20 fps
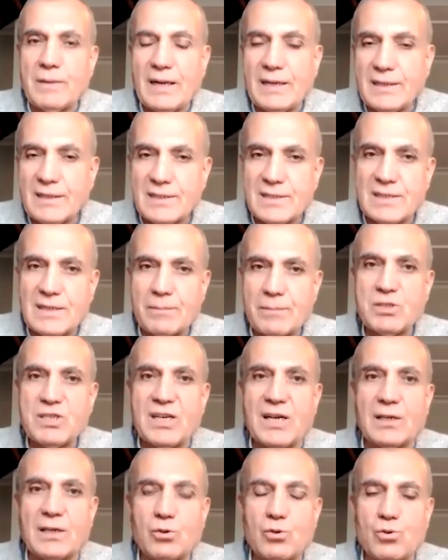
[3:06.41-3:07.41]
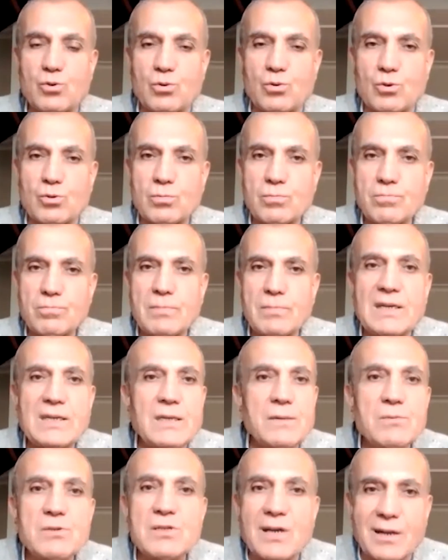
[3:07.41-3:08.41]
Herkesin hep şikayeti şudur. Beni
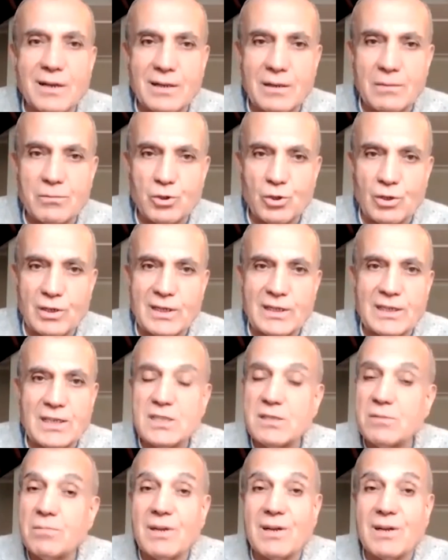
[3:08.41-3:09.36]
kimse anlamıyor ya da eşim